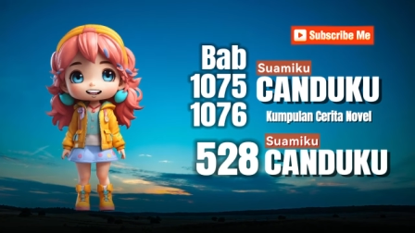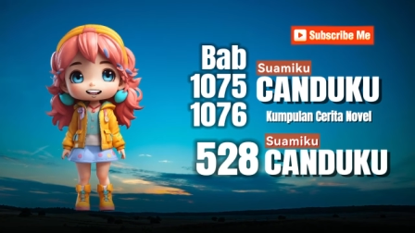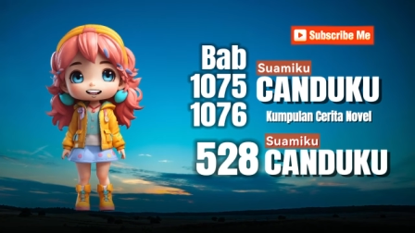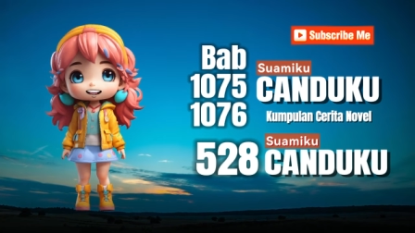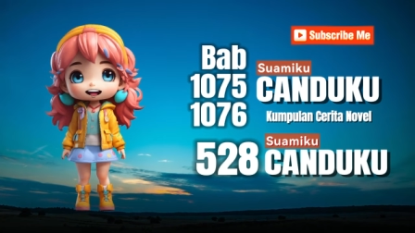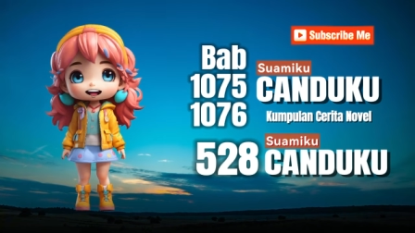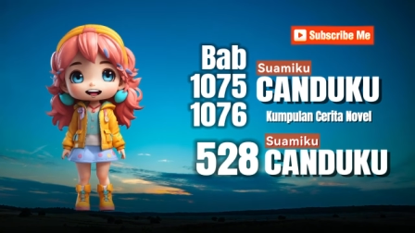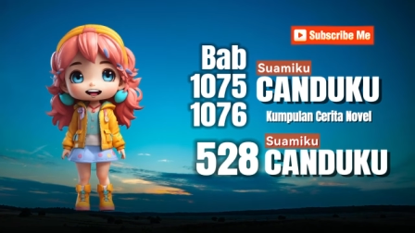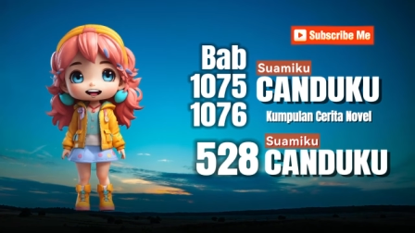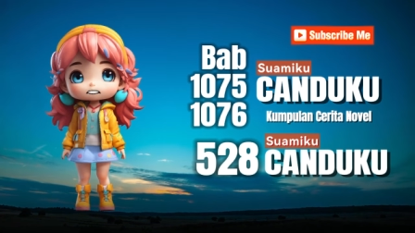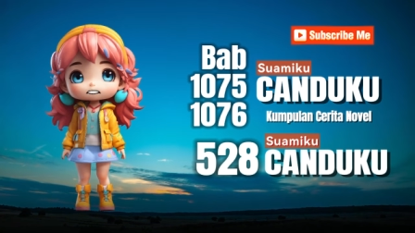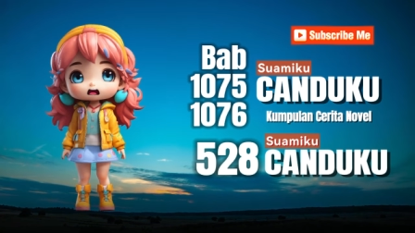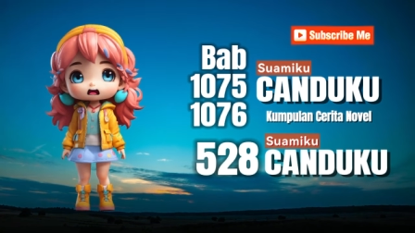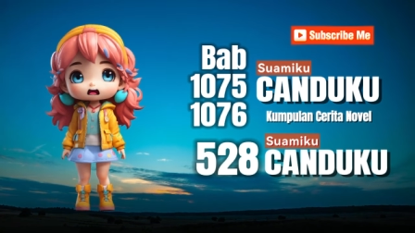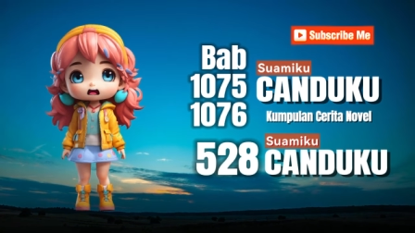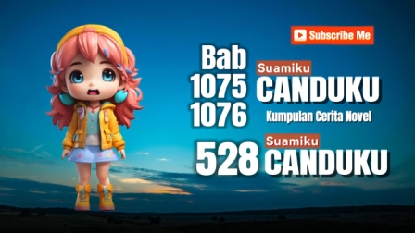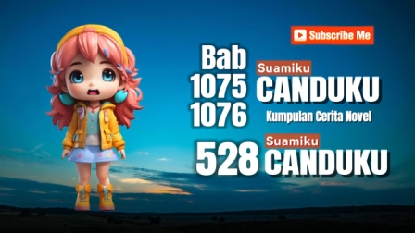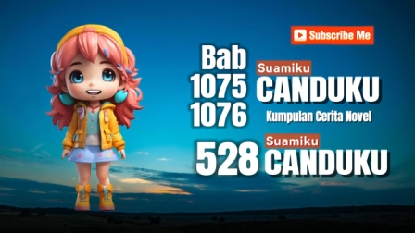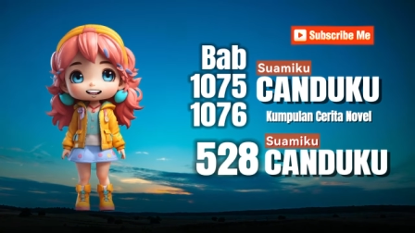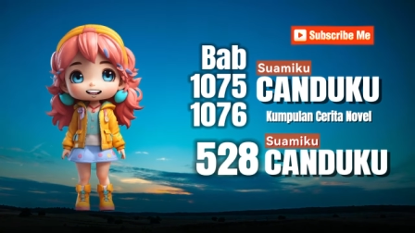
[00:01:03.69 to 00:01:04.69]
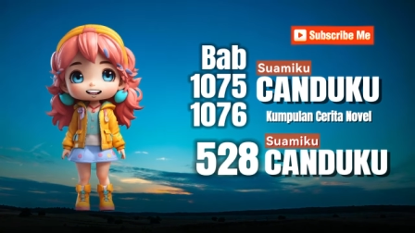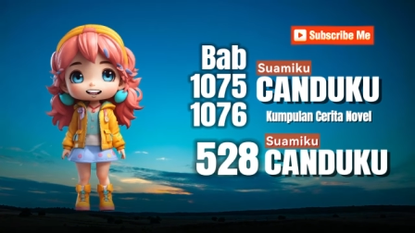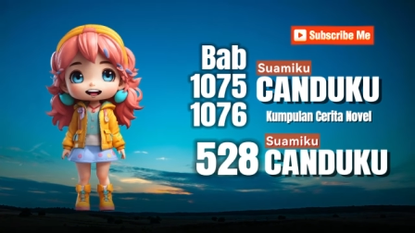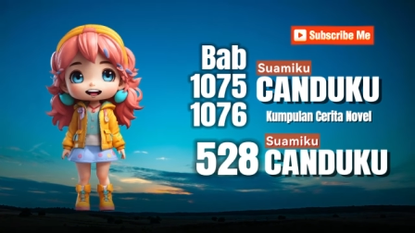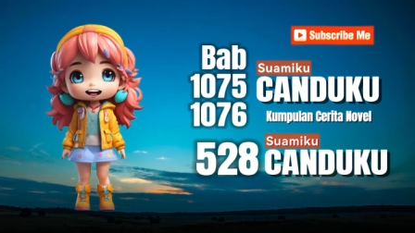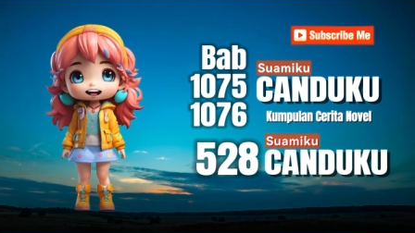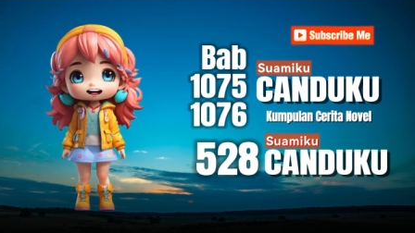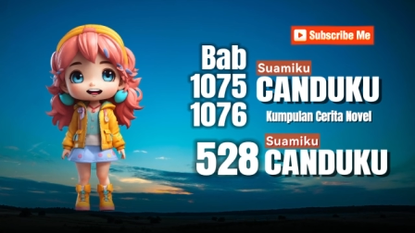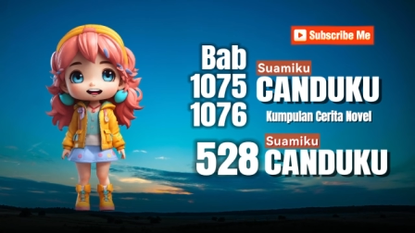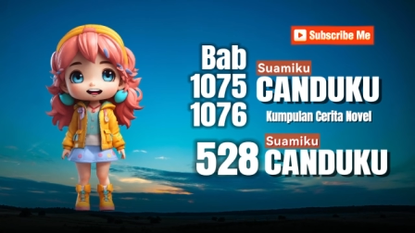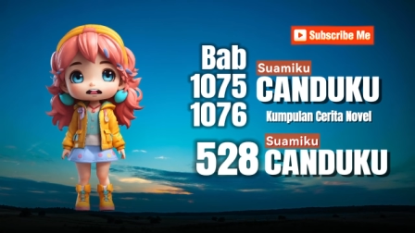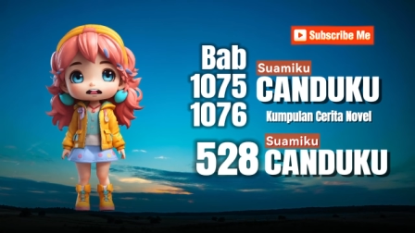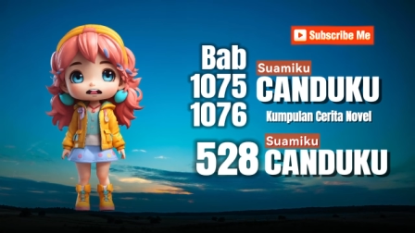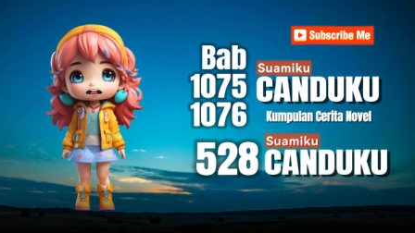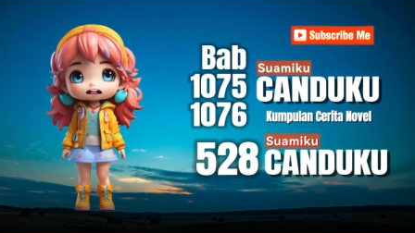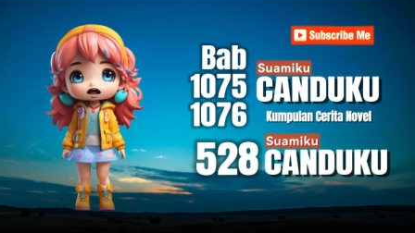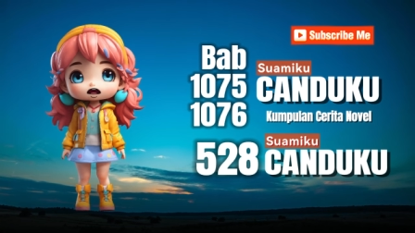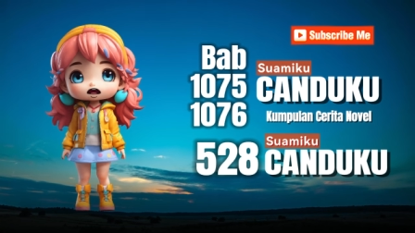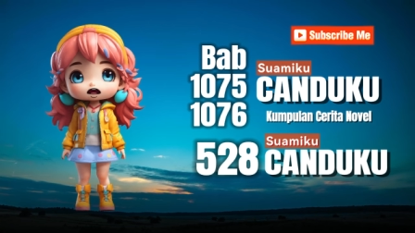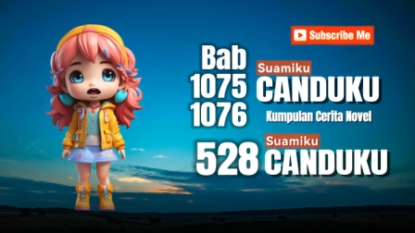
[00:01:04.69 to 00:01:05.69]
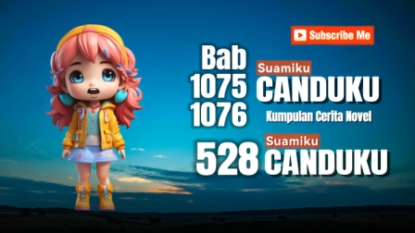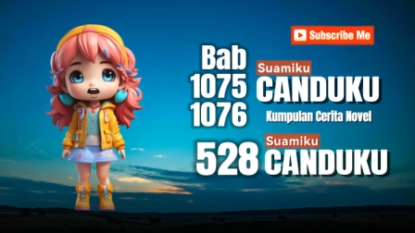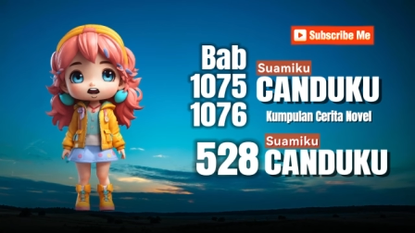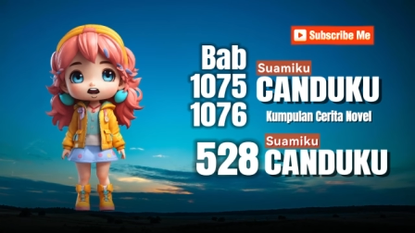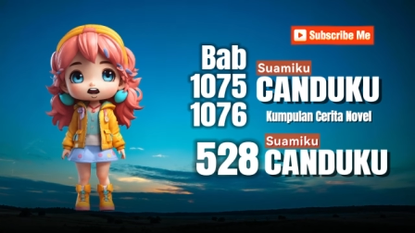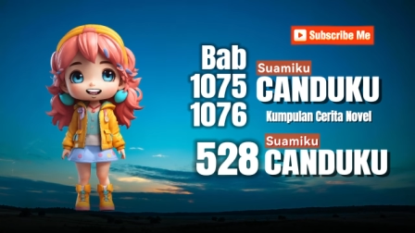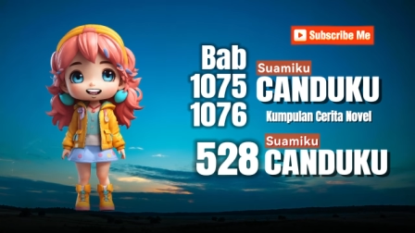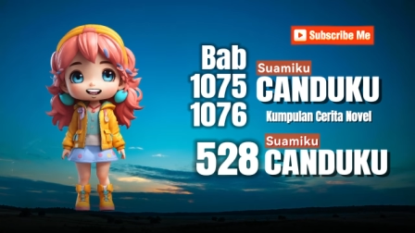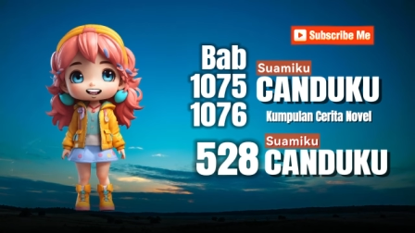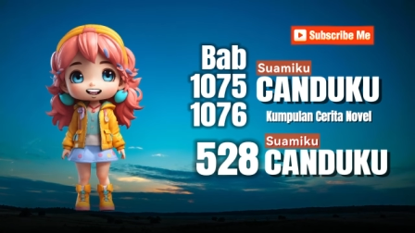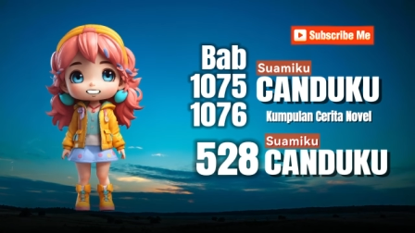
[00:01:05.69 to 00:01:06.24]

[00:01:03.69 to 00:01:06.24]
aku saja yang gantiin popoknya.